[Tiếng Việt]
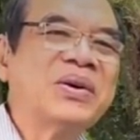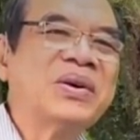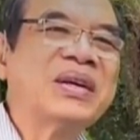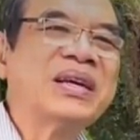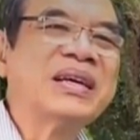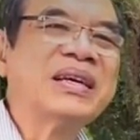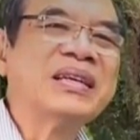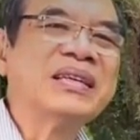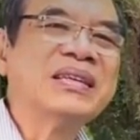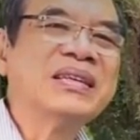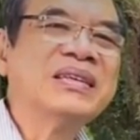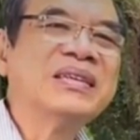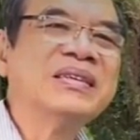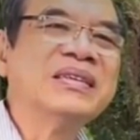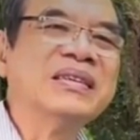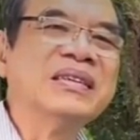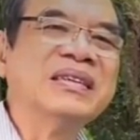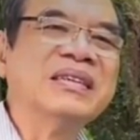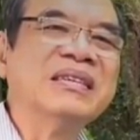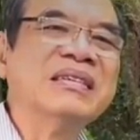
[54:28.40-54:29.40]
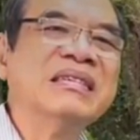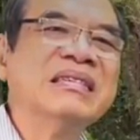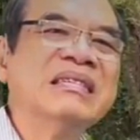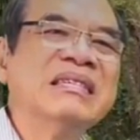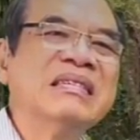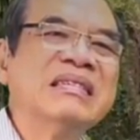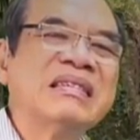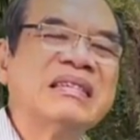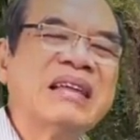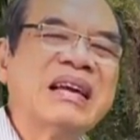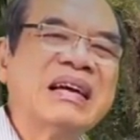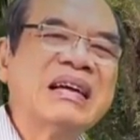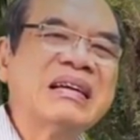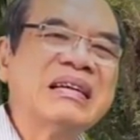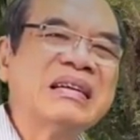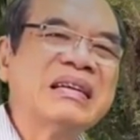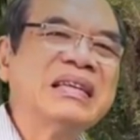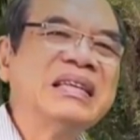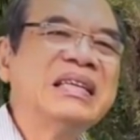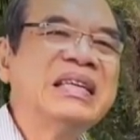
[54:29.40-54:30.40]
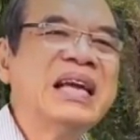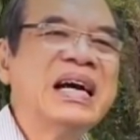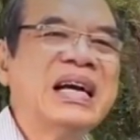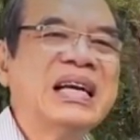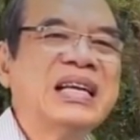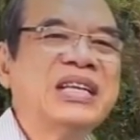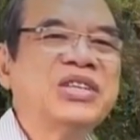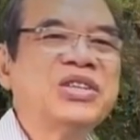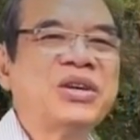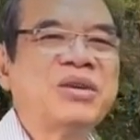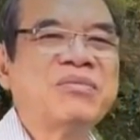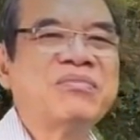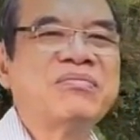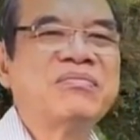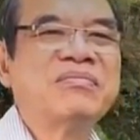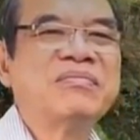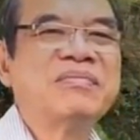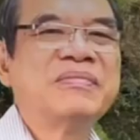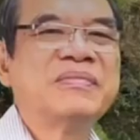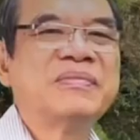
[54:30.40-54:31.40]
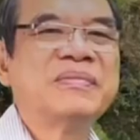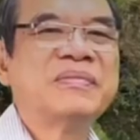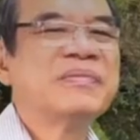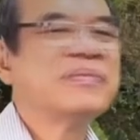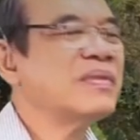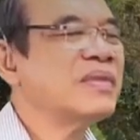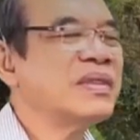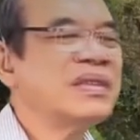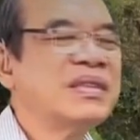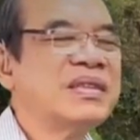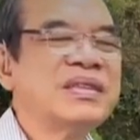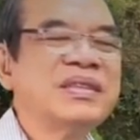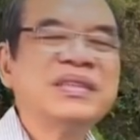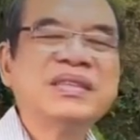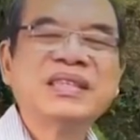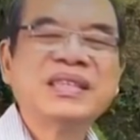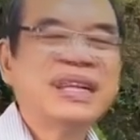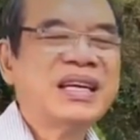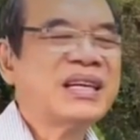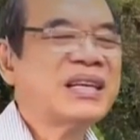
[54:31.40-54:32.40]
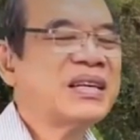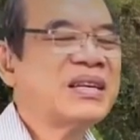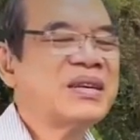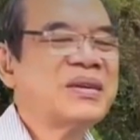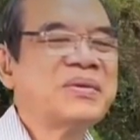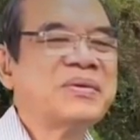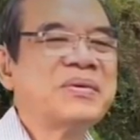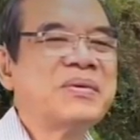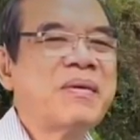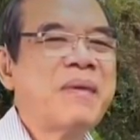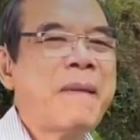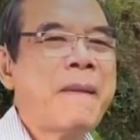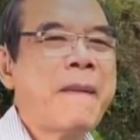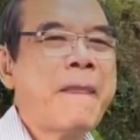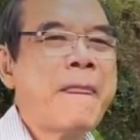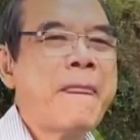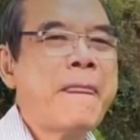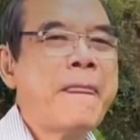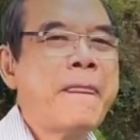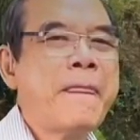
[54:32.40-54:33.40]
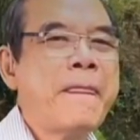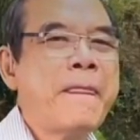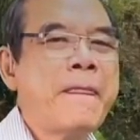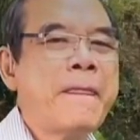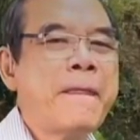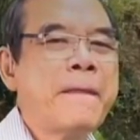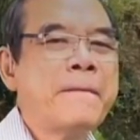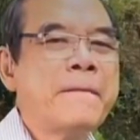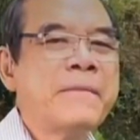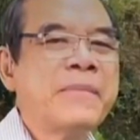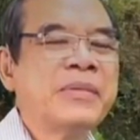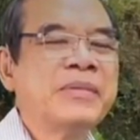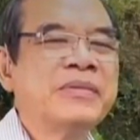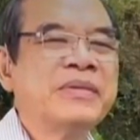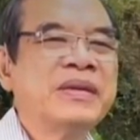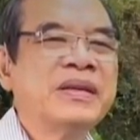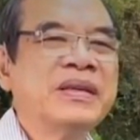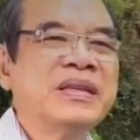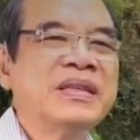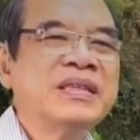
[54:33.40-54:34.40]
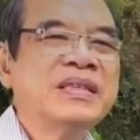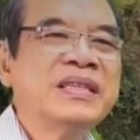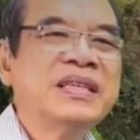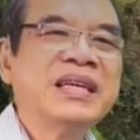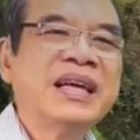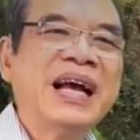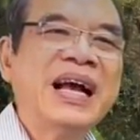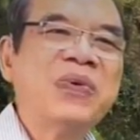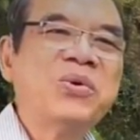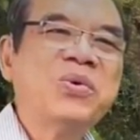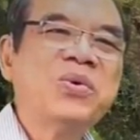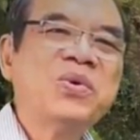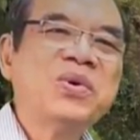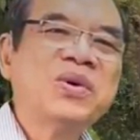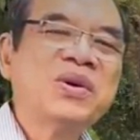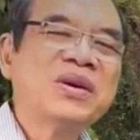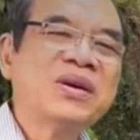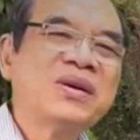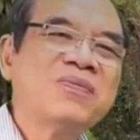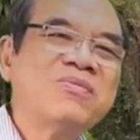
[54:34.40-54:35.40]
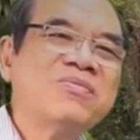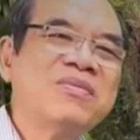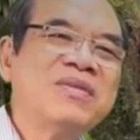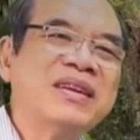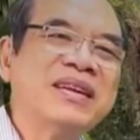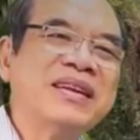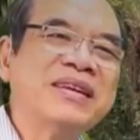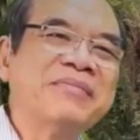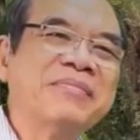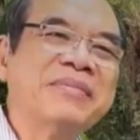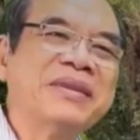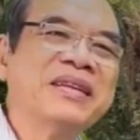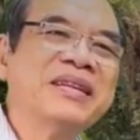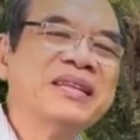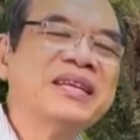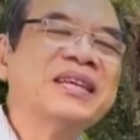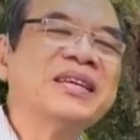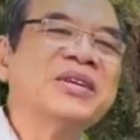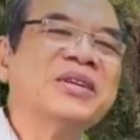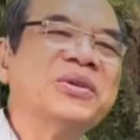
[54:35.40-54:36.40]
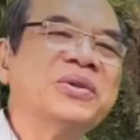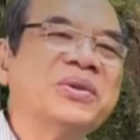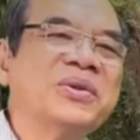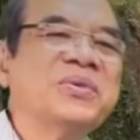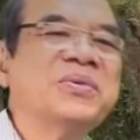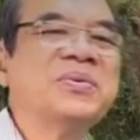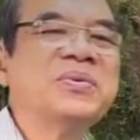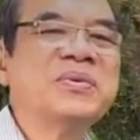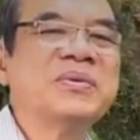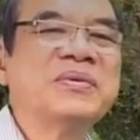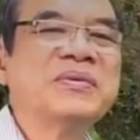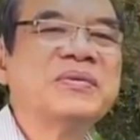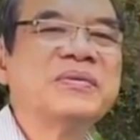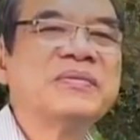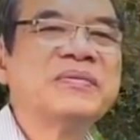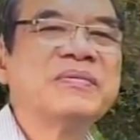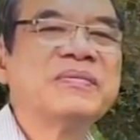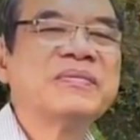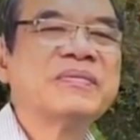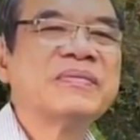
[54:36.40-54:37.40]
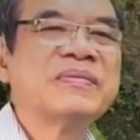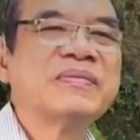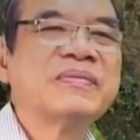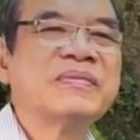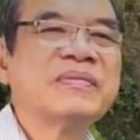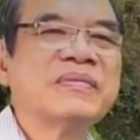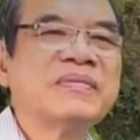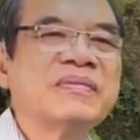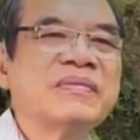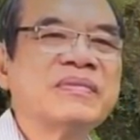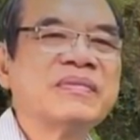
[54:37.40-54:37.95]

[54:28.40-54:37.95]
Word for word: Tôi nói chứ chắc họ lừa mình đâu, vì có khi họ bắt cua bắt ốc ngoài đồng, rồi từ đó mà đưa ra ngoài